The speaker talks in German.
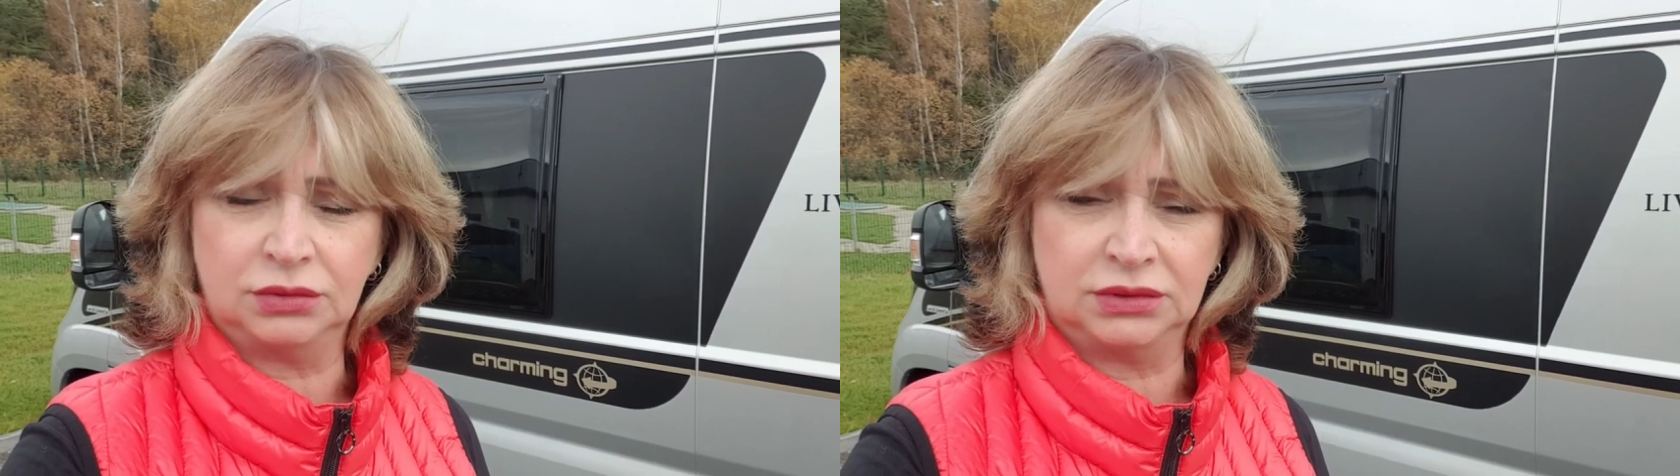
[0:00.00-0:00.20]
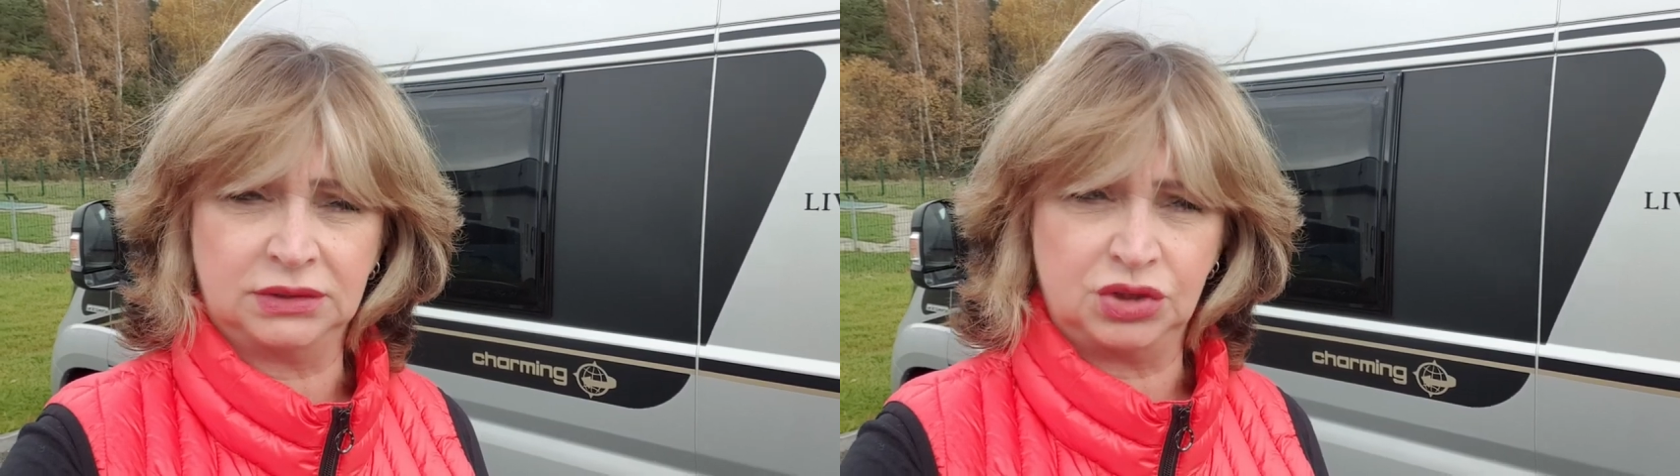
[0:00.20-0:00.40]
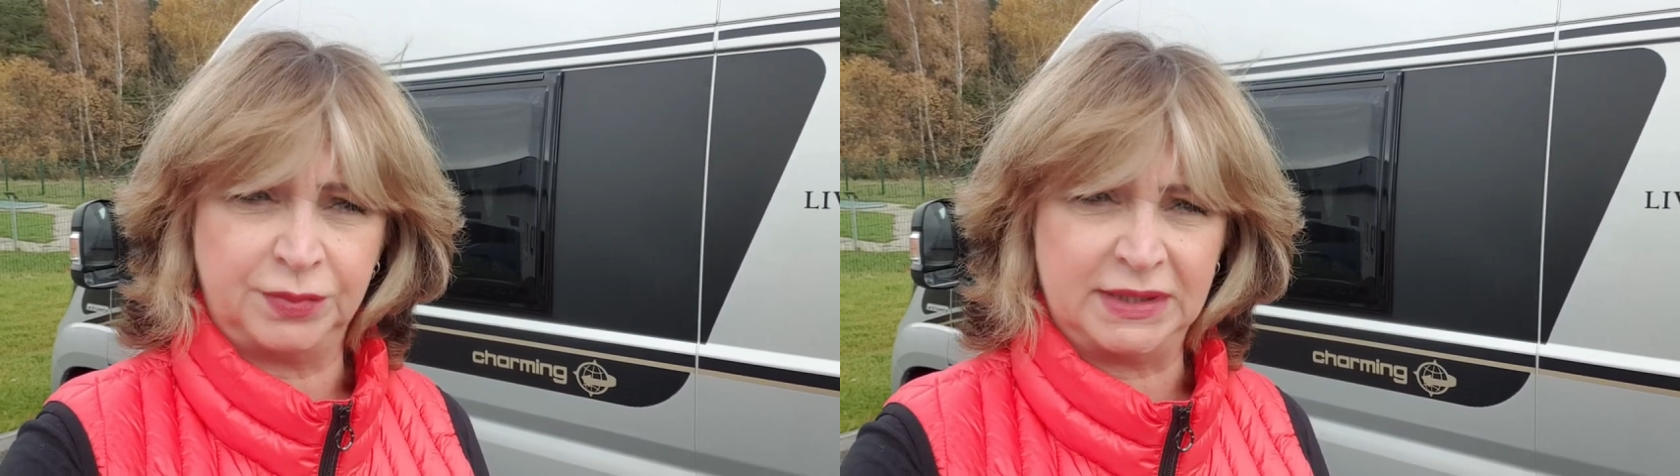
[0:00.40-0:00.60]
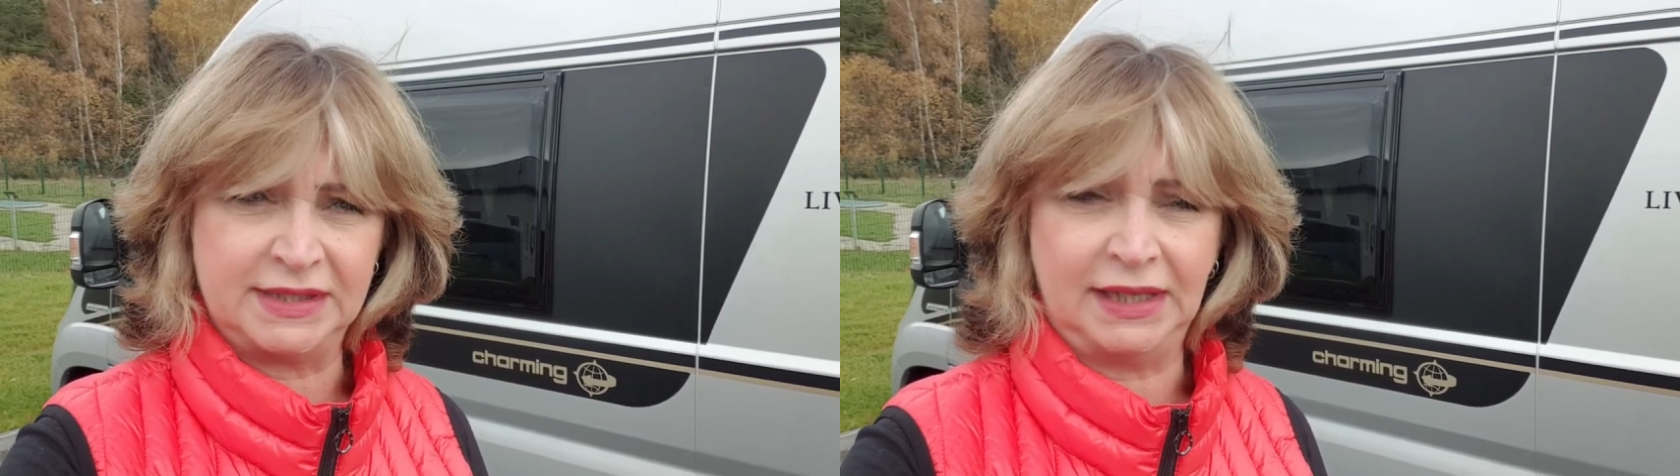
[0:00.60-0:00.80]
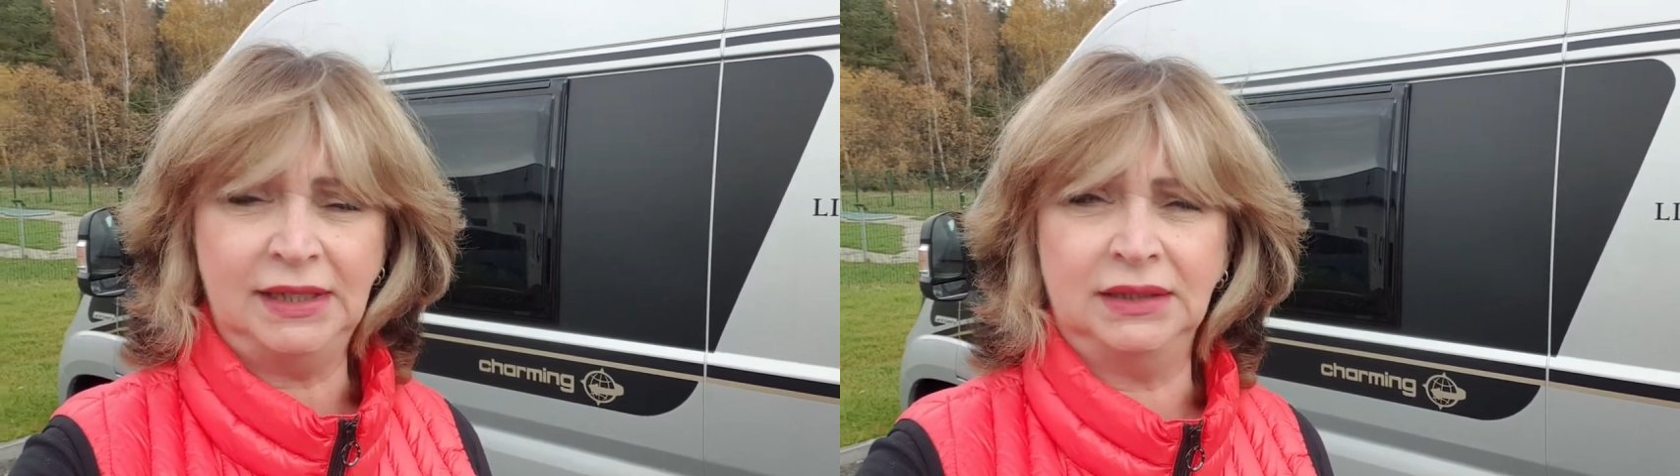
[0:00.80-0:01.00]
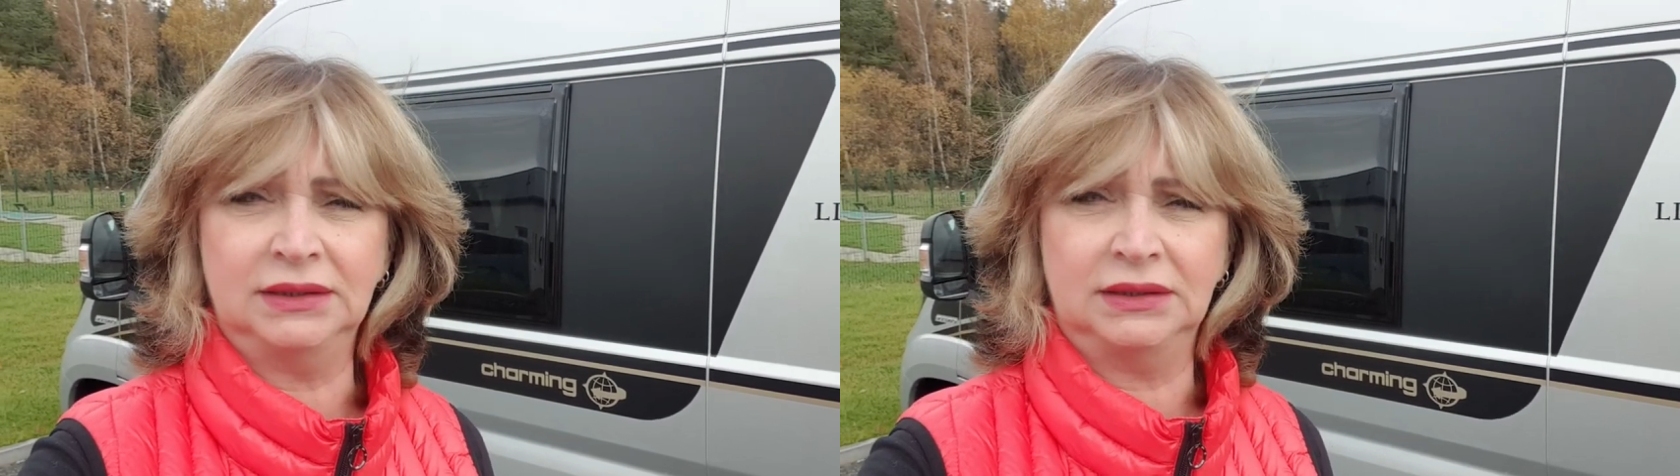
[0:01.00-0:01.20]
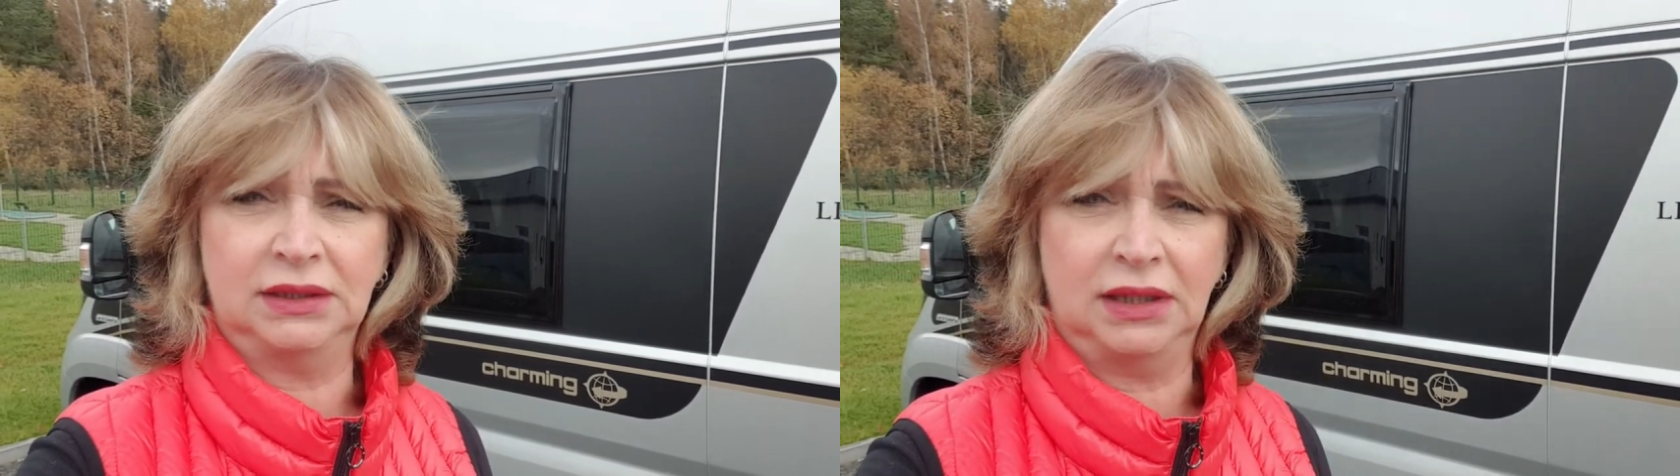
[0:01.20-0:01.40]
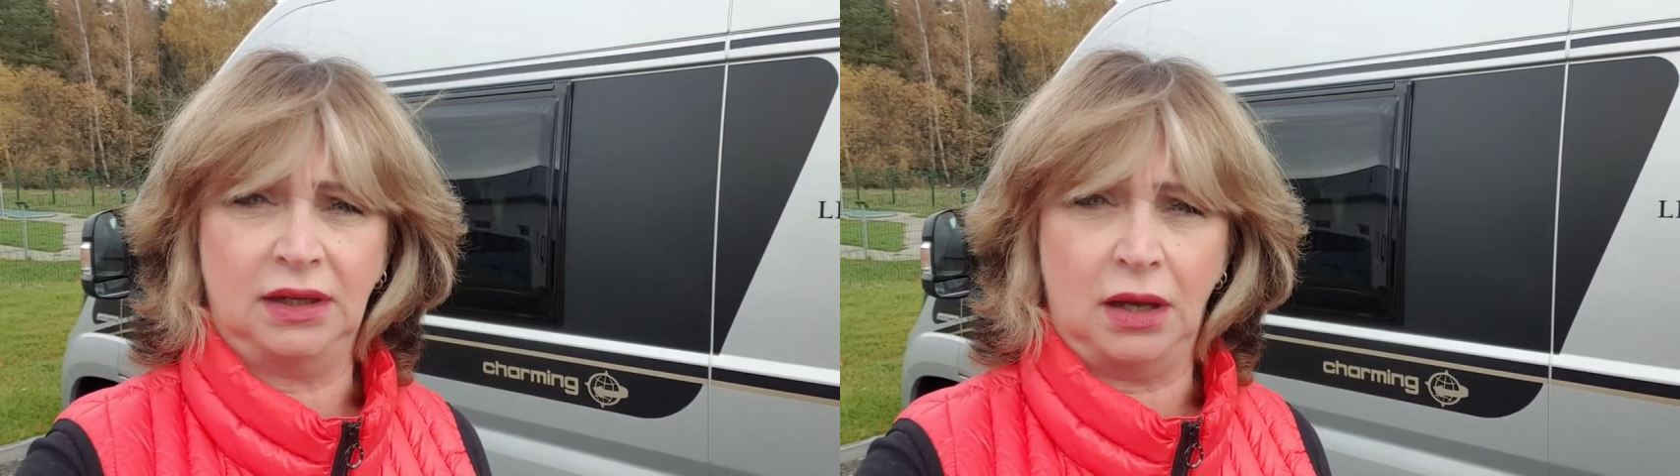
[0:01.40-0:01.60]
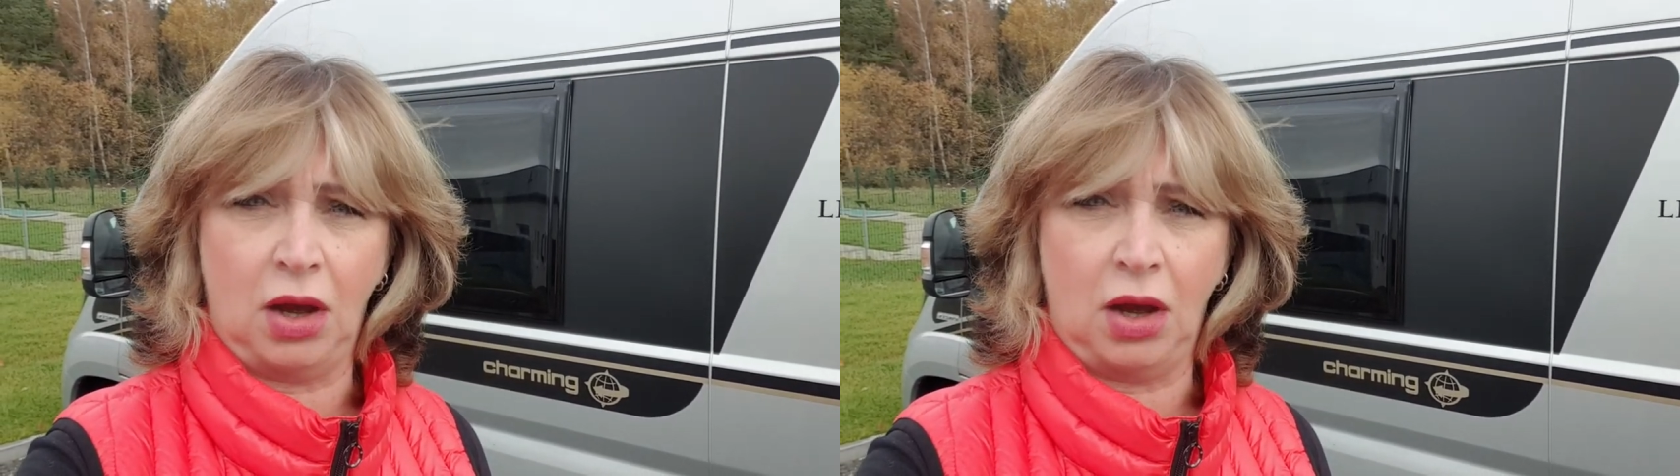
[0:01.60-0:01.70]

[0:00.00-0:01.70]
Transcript: Und speziell in der